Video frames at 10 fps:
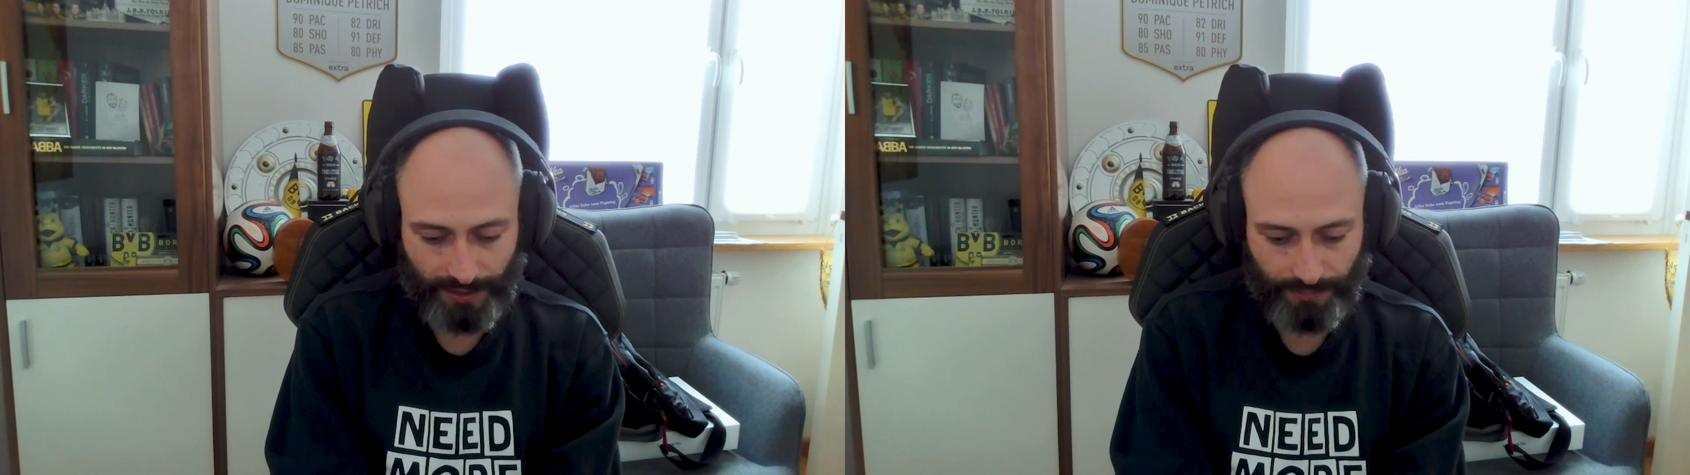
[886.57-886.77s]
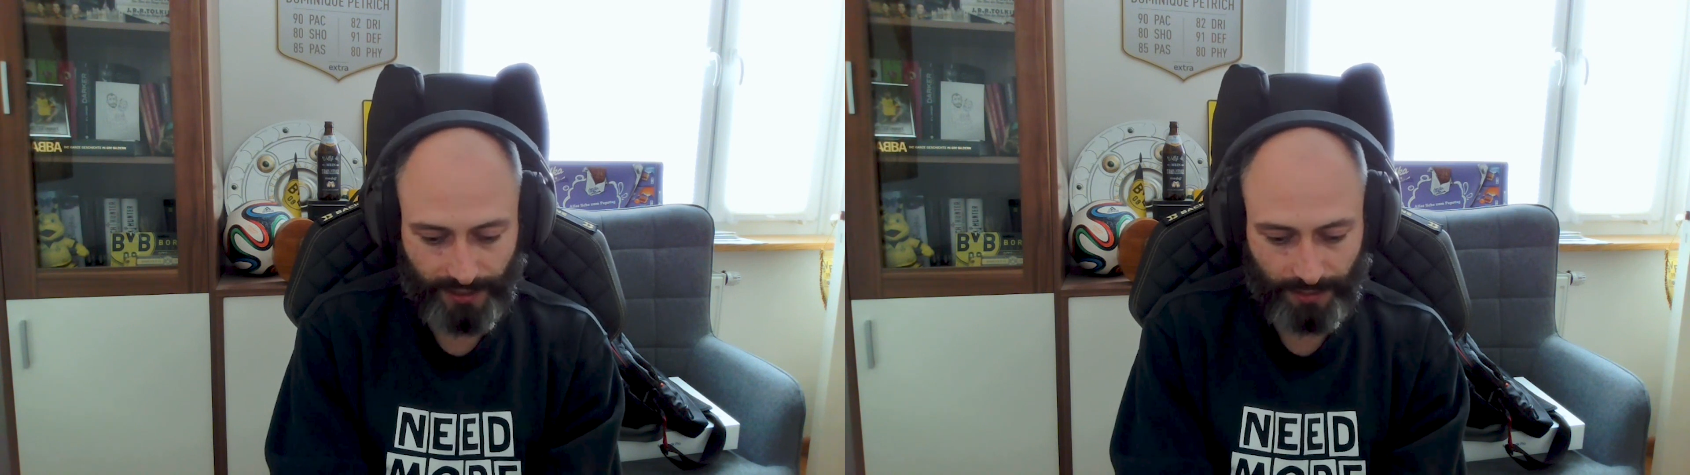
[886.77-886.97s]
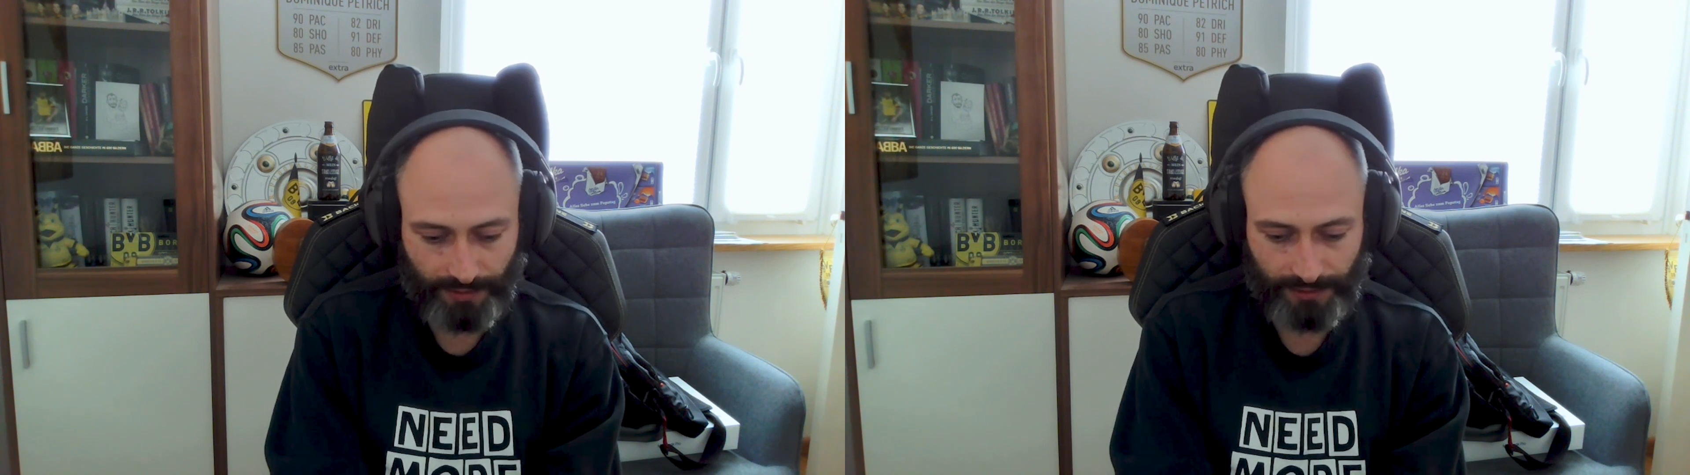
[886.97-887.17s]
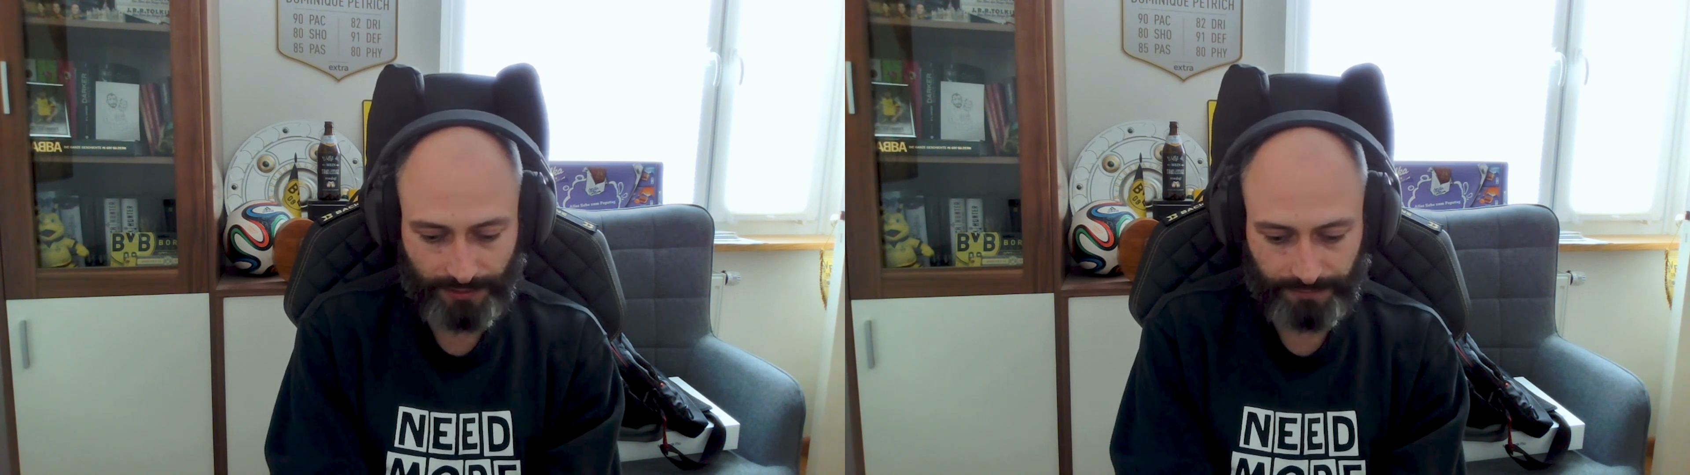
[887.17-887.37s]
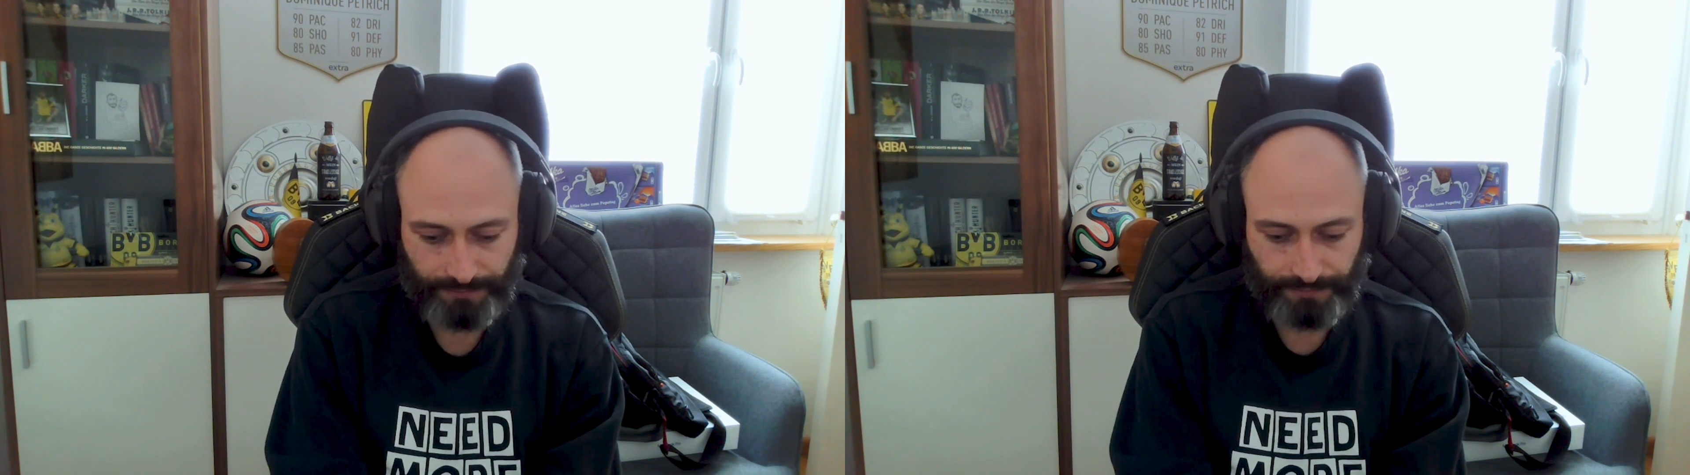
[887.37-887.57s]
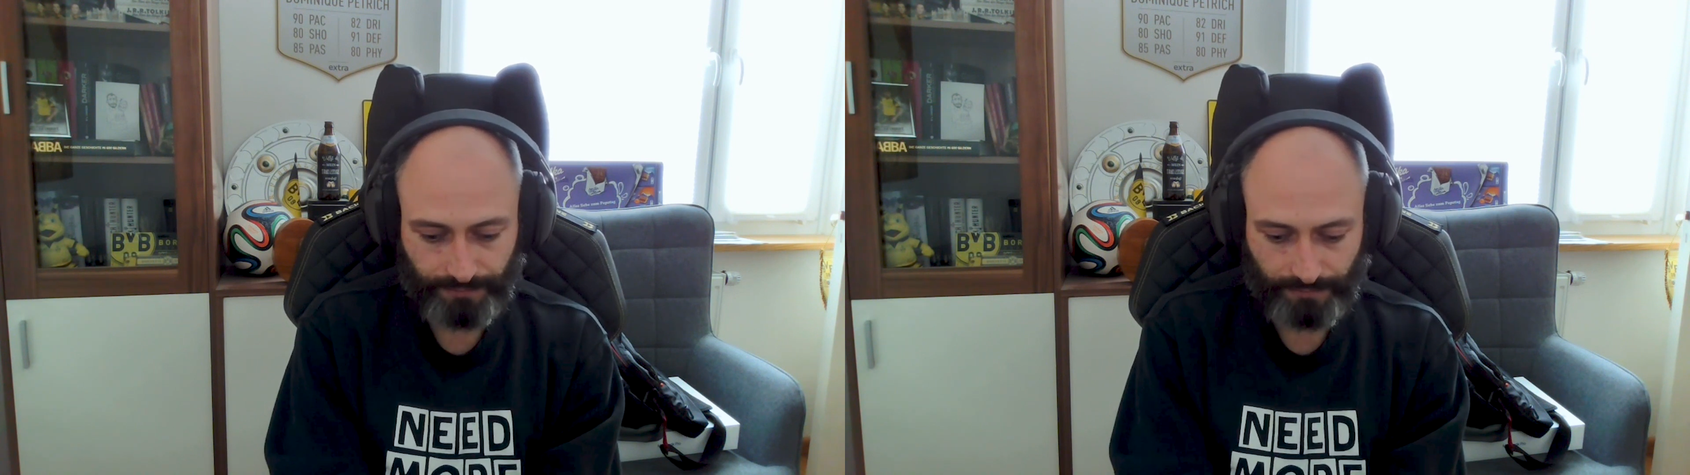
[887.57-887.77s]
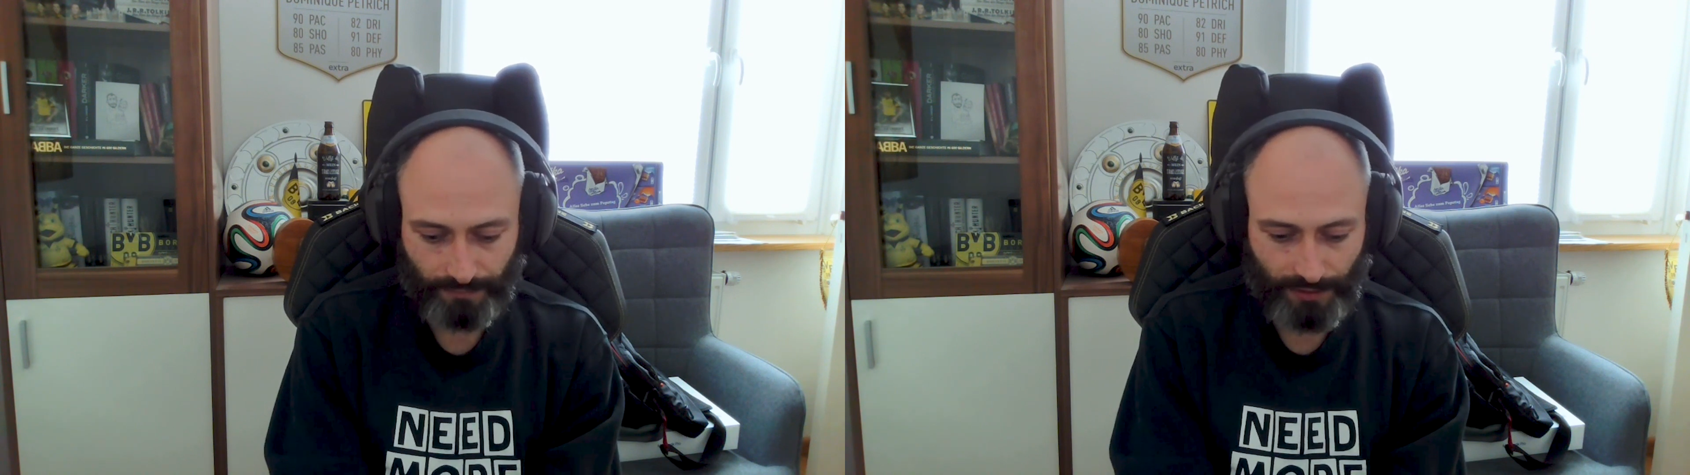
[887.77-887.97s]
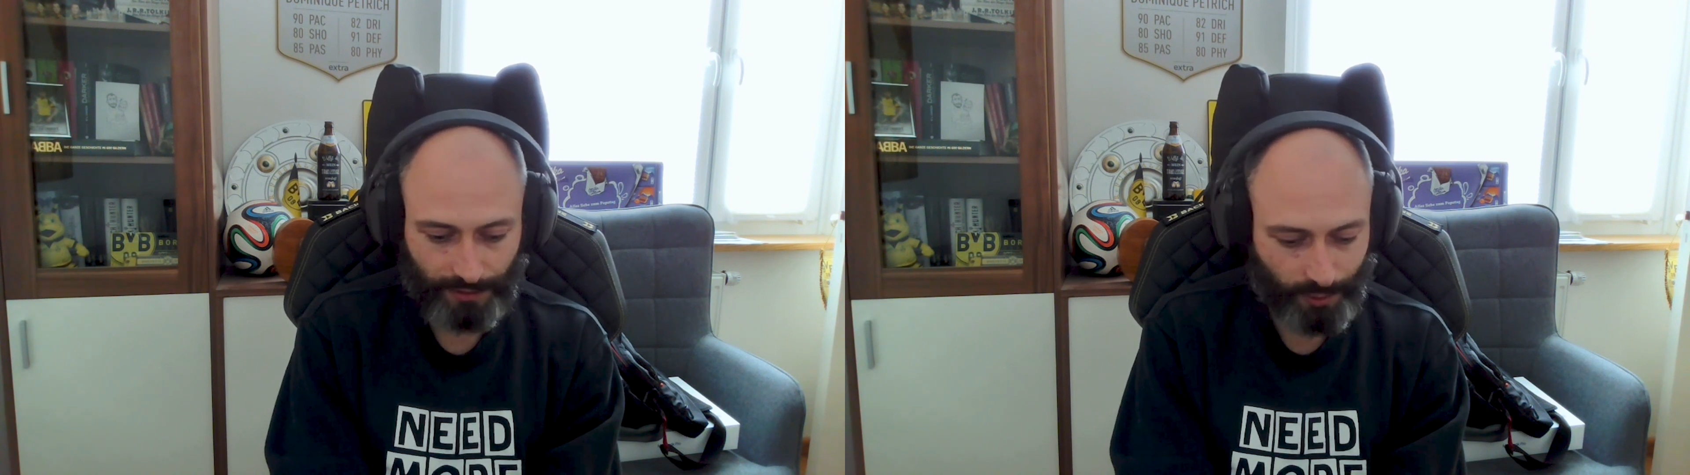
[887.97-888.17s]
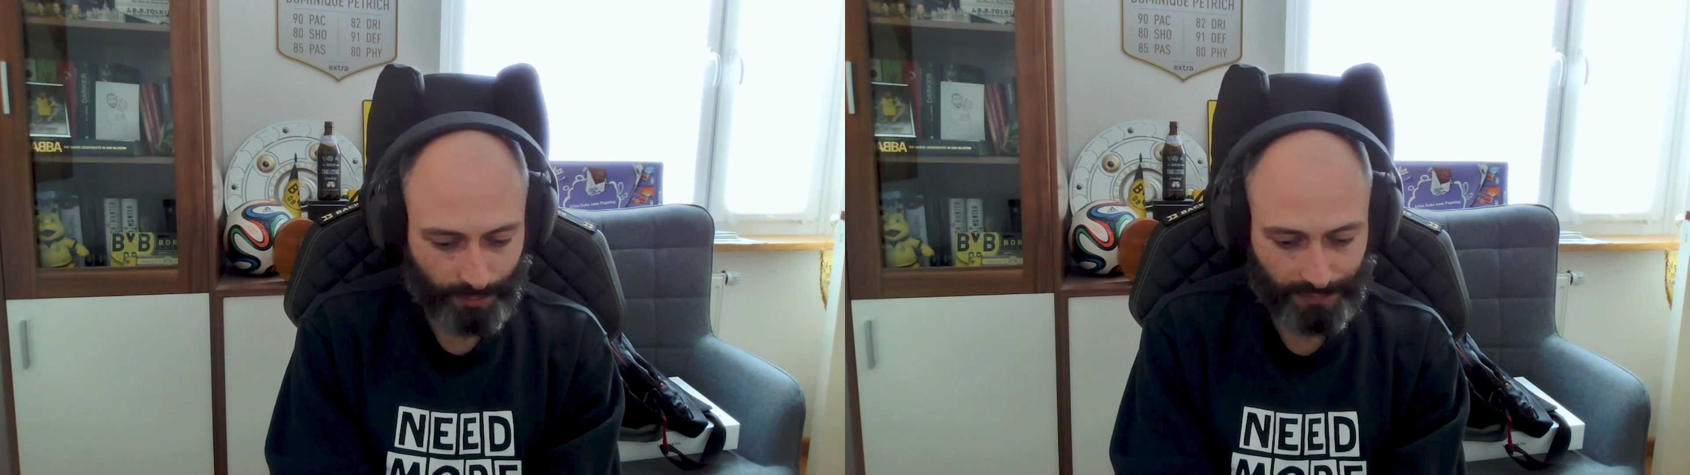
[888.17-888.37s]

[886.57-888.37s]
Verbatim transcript: Abnahme, dann kommt ein